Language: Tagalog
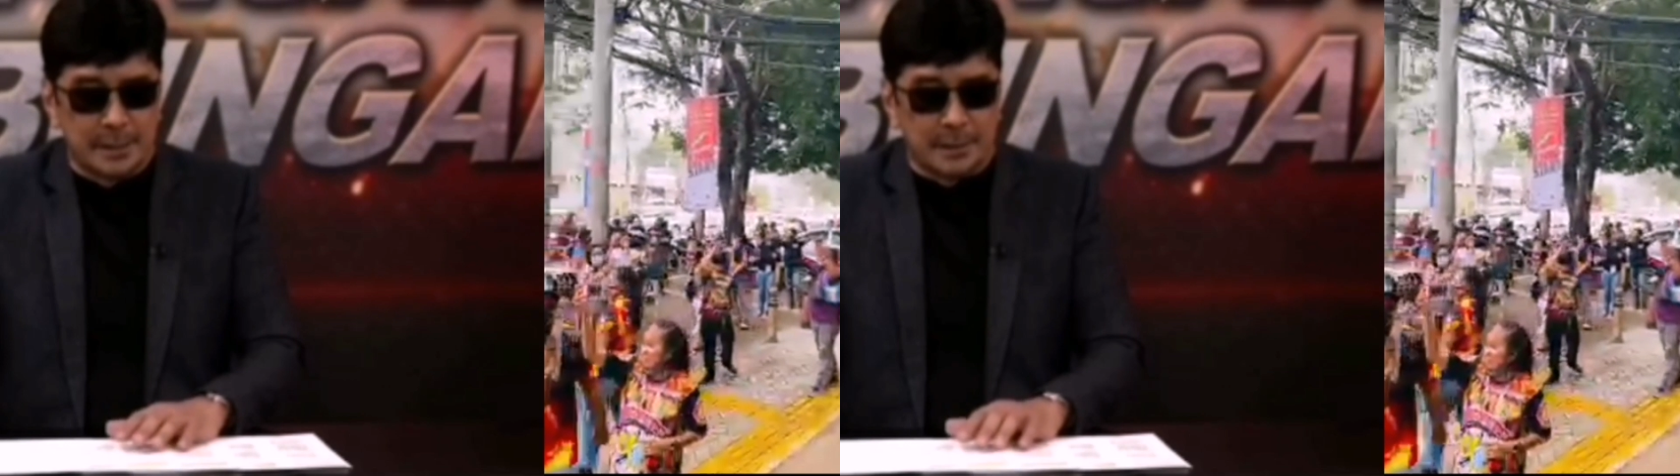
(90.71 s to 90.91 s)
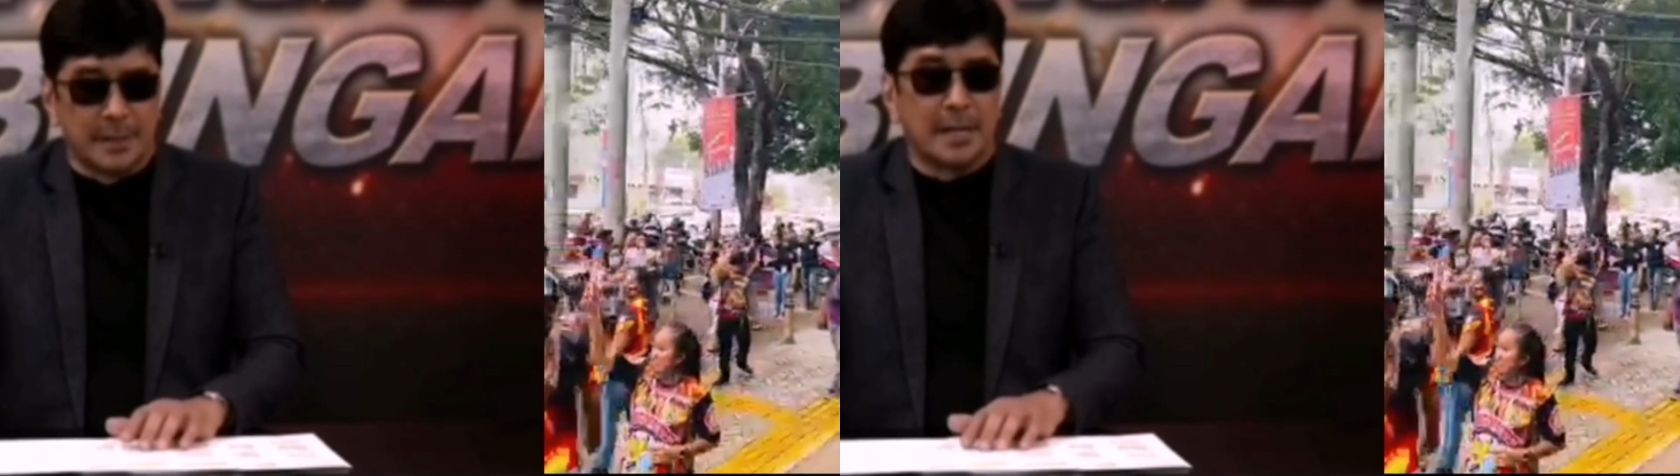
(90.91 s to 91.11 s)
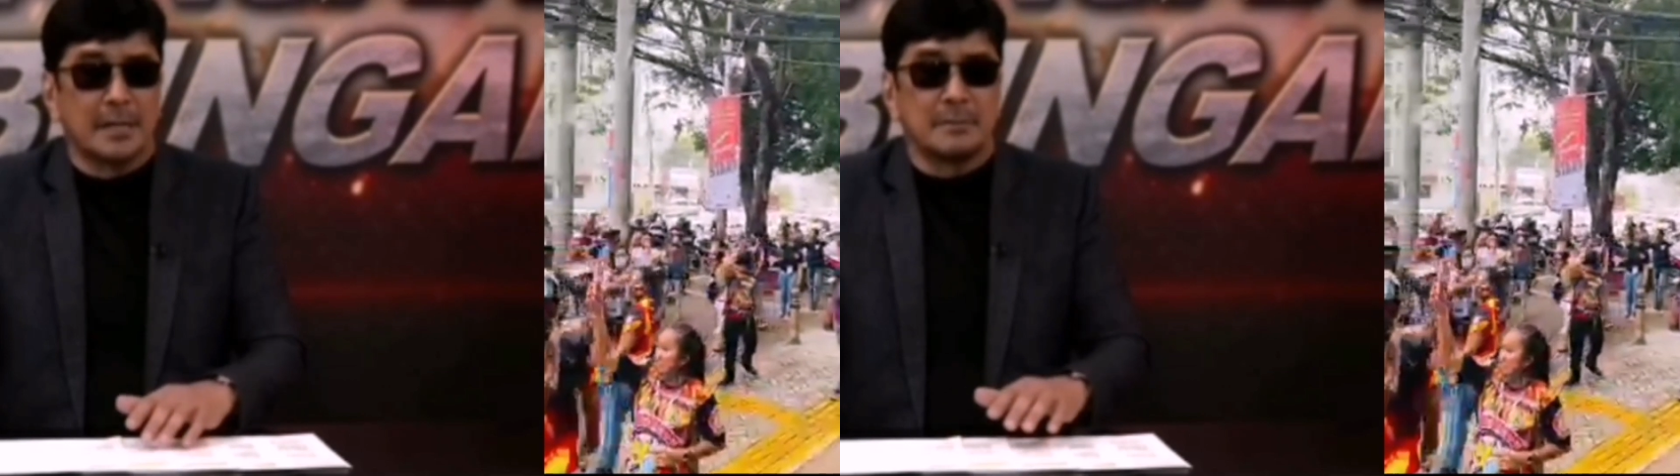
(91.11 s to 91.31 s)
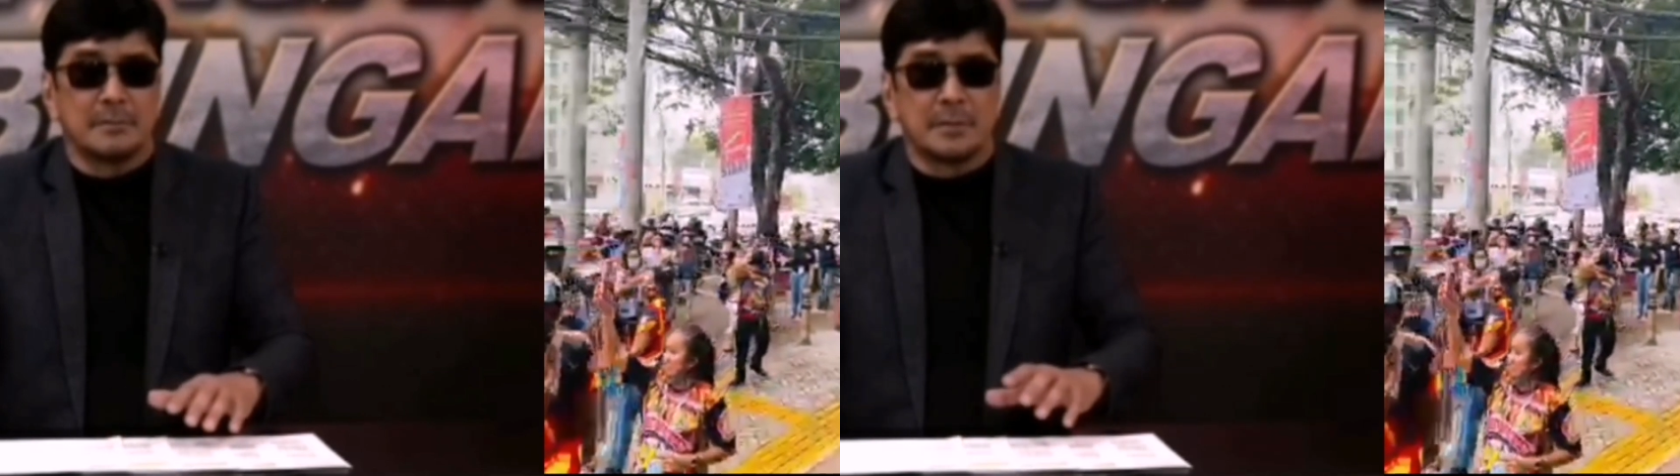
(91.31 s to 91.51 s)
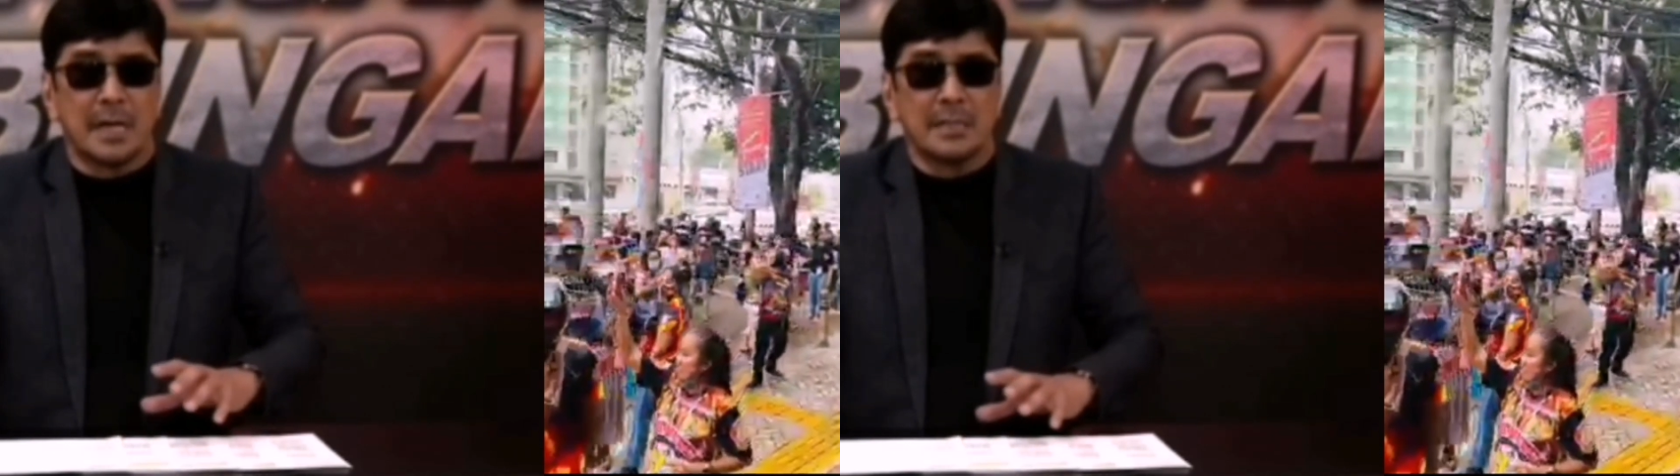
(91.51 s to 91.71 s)
ng
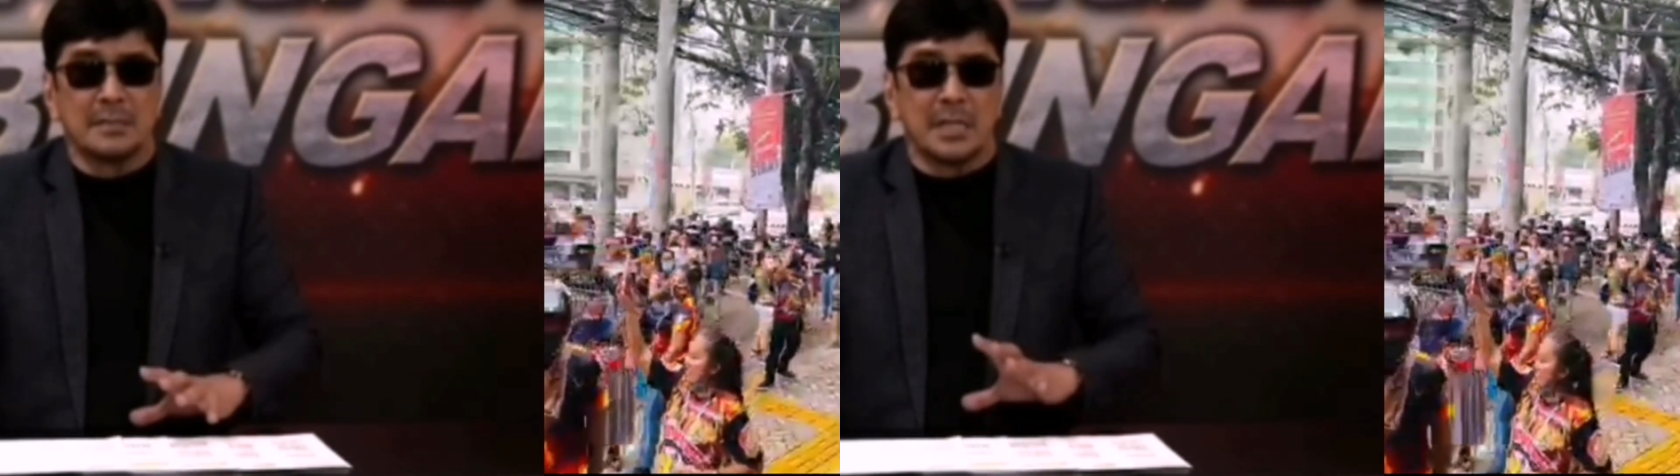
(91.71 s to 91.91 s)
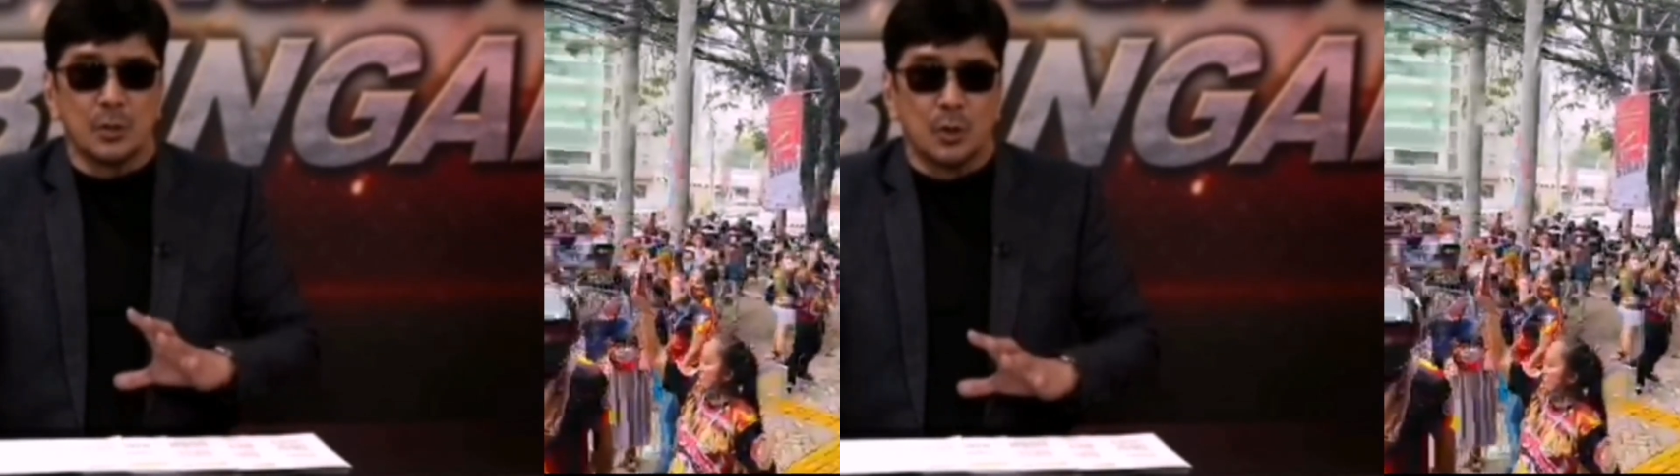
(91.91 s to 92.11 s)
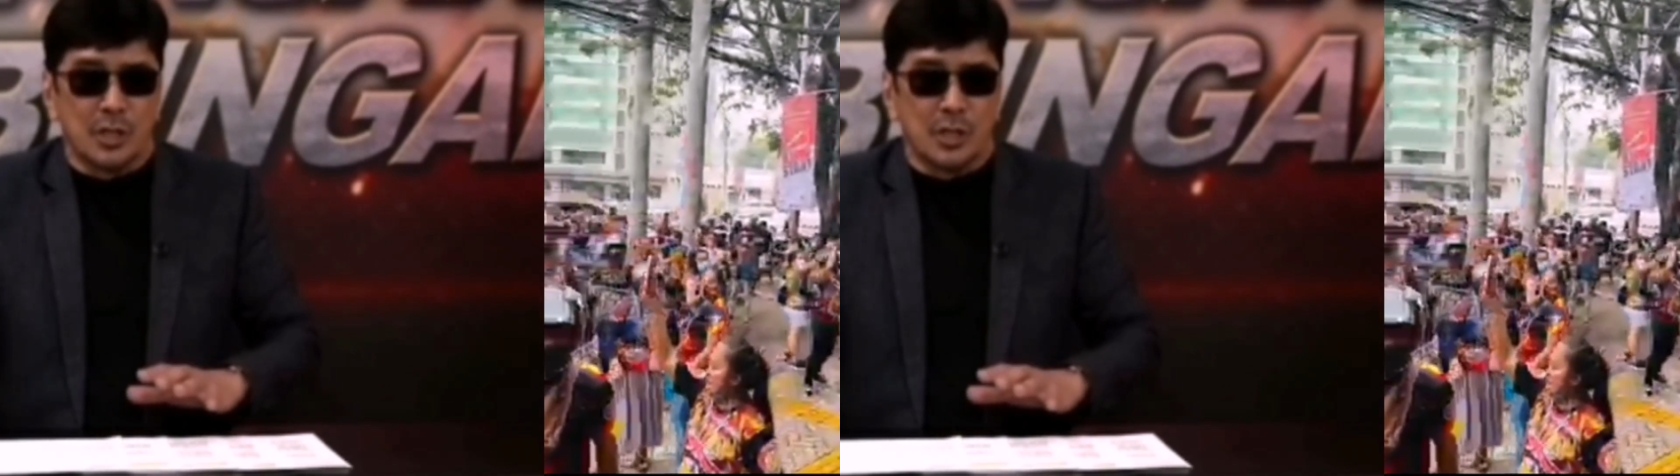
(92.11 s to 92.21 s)
nandito